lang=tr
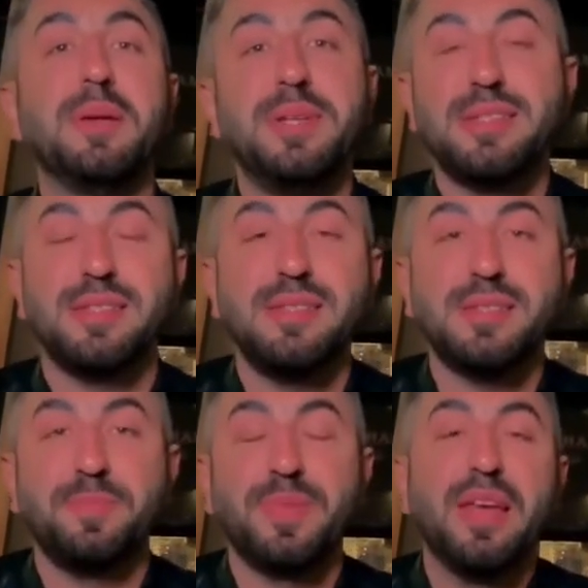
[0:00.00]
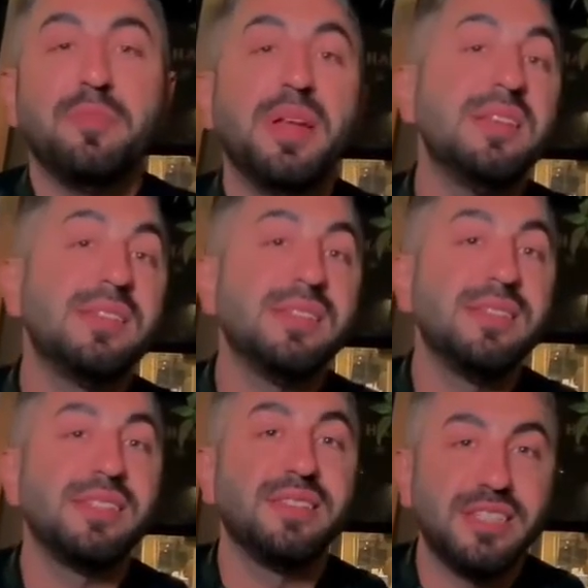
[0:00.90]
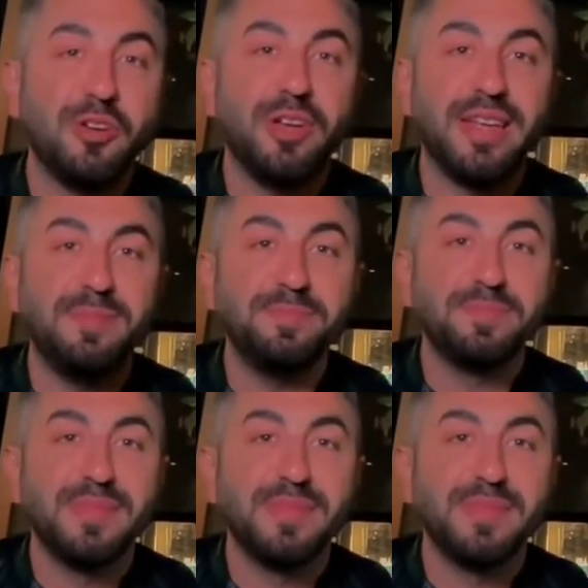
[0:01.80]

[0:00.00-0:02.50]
edebilirsiniz. Beni izlediğiniz için teşekkür ederim.